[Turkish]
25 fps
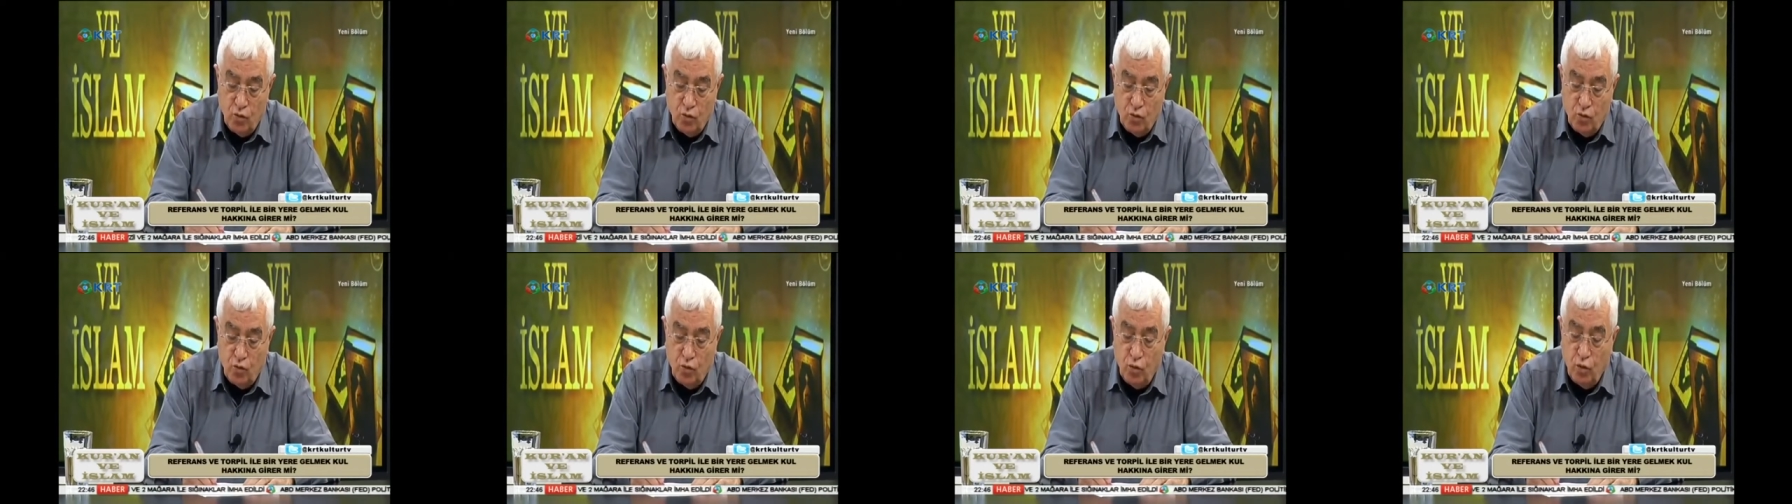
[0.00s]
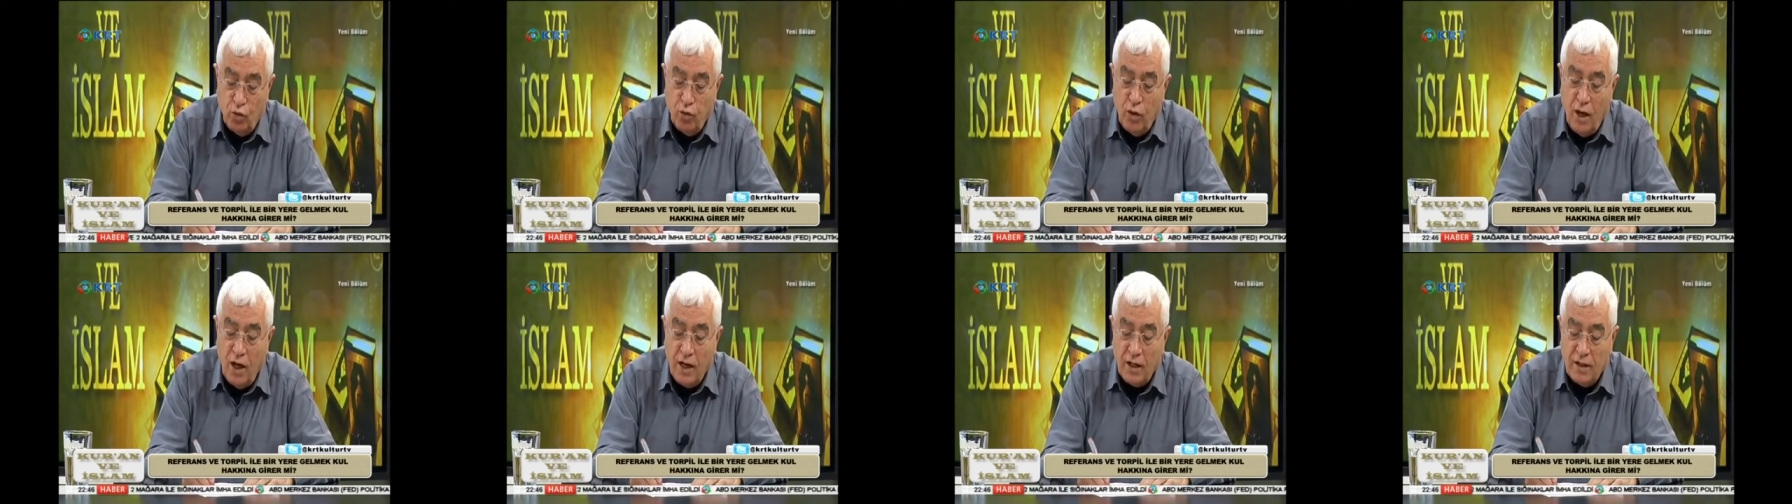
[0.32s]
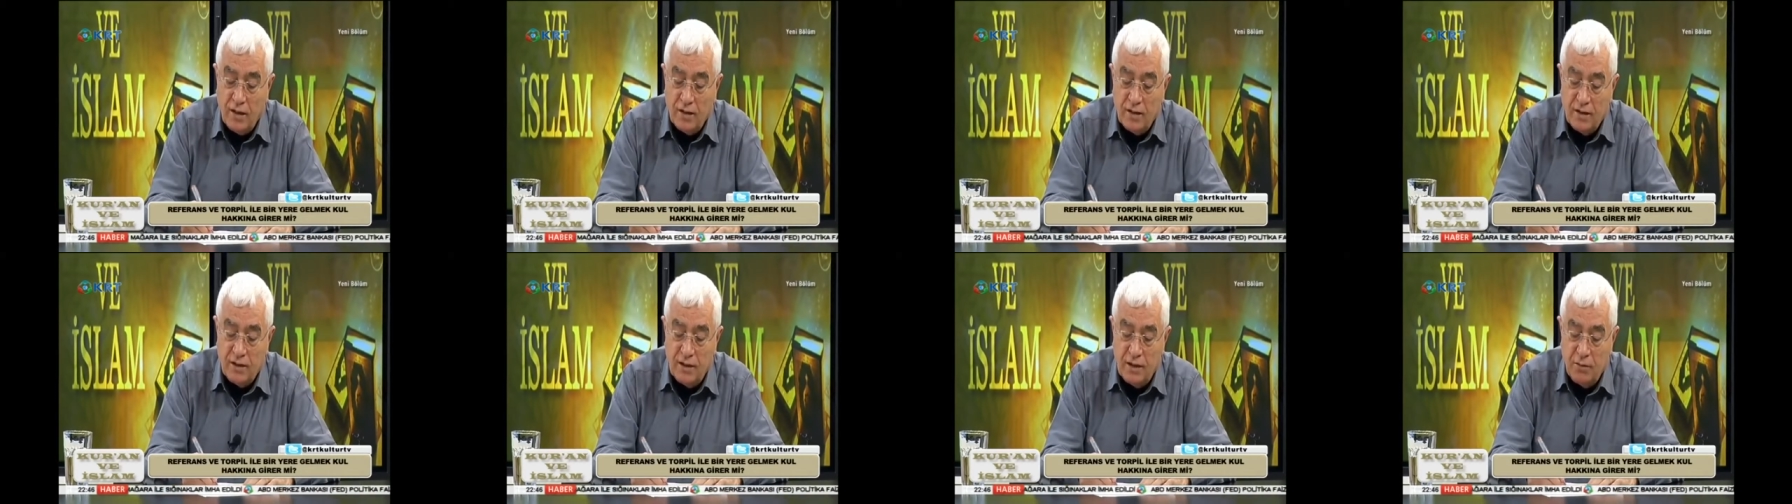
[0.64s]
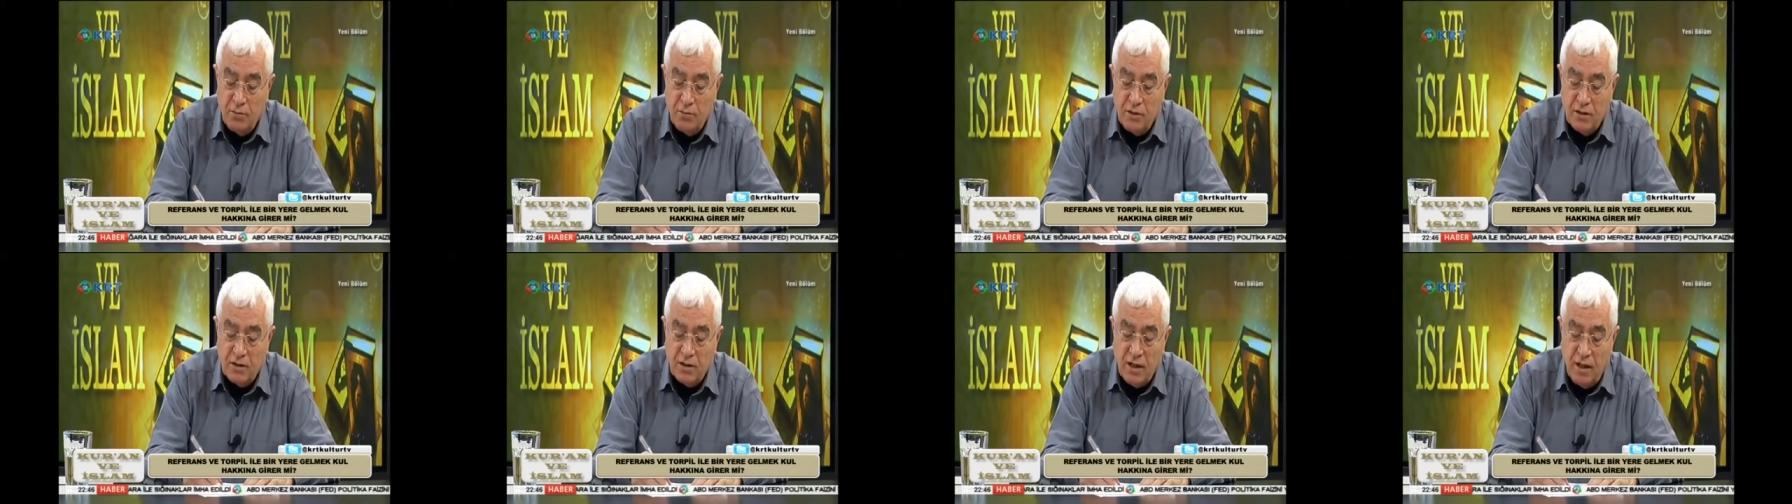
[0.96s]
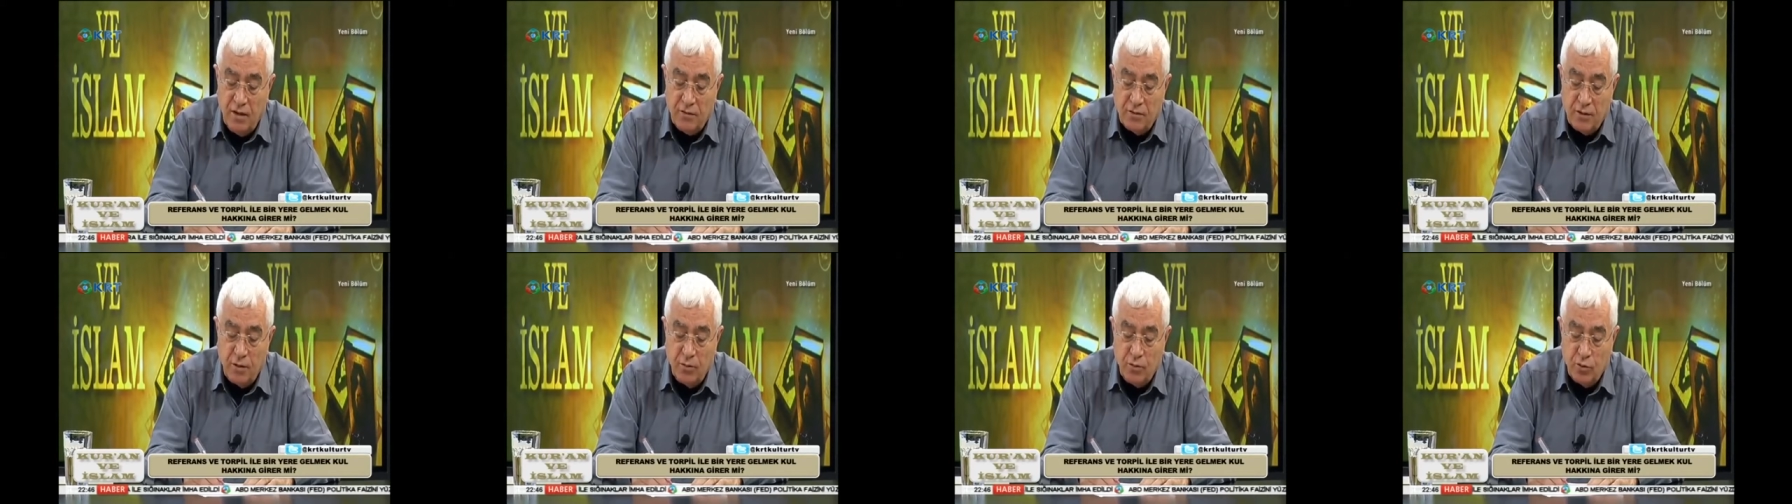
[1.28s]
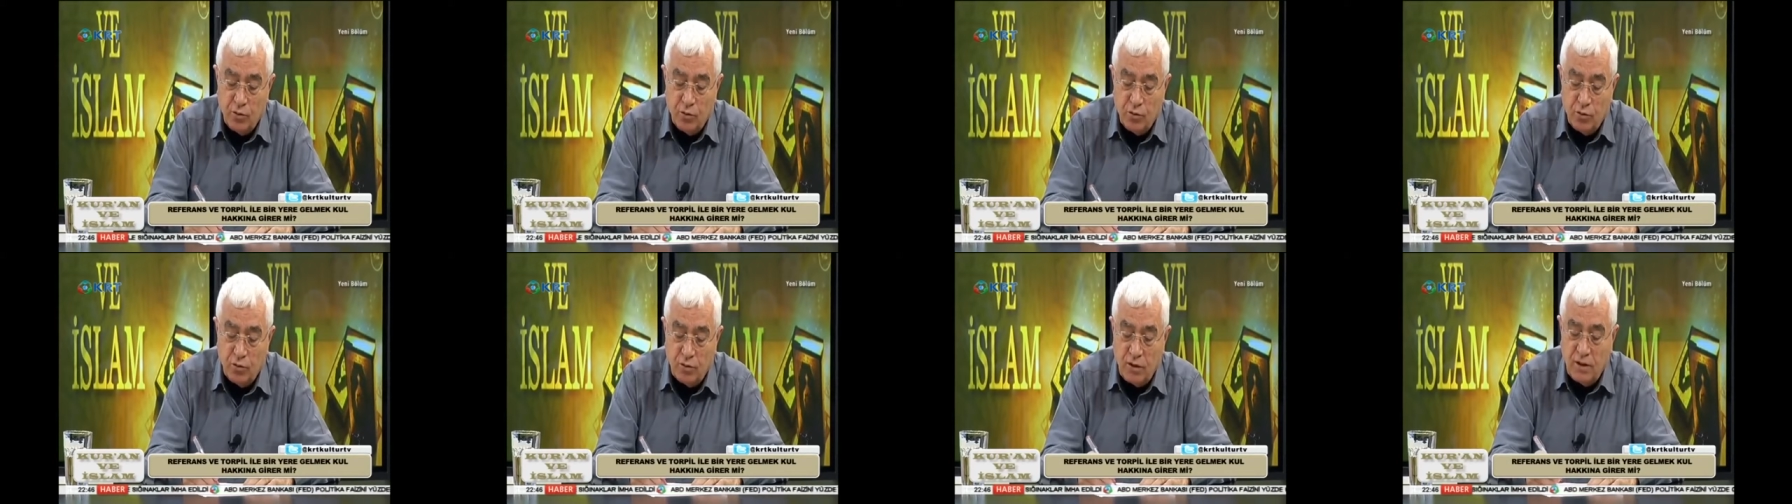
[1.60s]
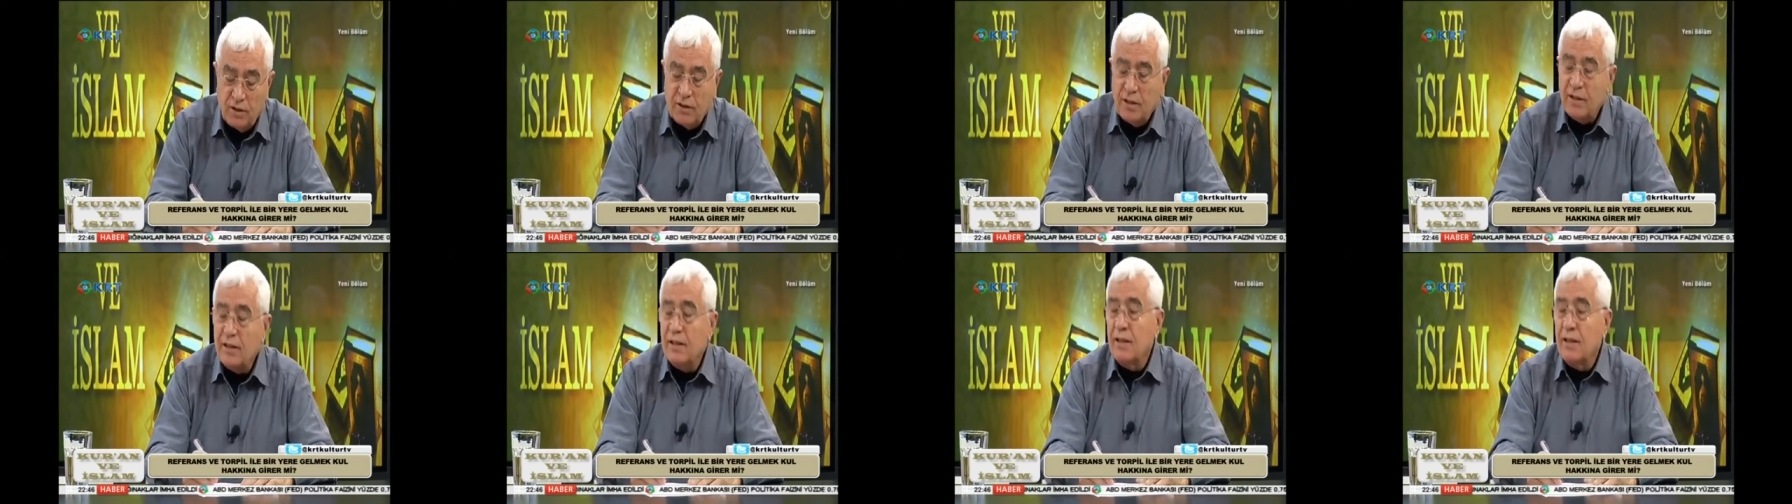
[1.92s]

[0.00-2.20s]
kul hakkı diye bir kavramın Kur'an'da